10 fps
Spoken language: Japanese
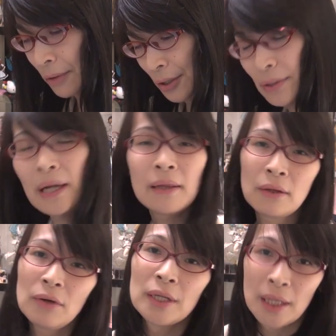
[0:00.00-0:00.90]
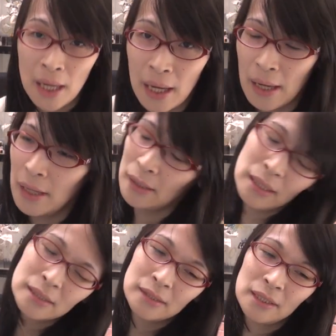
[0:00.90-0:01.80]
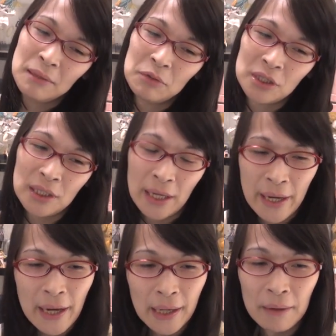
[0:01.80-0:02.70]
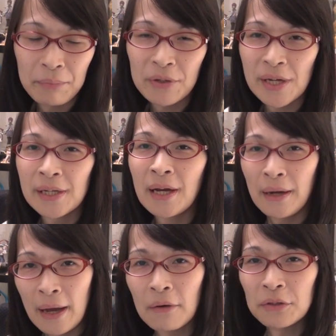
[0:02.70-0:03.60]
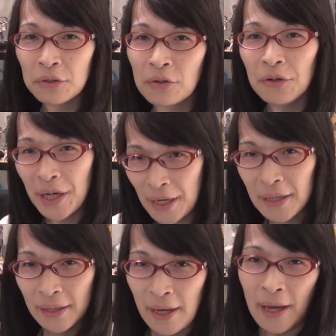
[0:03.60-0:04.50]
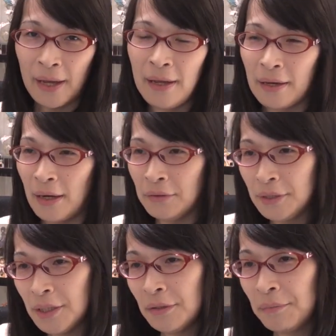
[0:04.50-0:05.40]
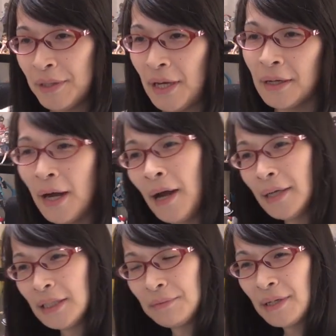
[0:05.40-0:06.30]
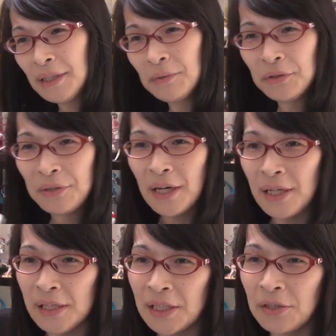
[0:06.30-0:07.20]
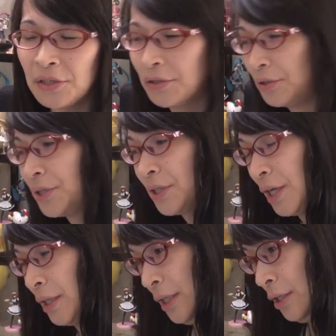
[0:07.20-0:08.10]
円これを買っといてで次もしエアーが発表されたらこれ速攻売り払って買うっていうパターンが一番自分の中でしっくりくるんじゃないか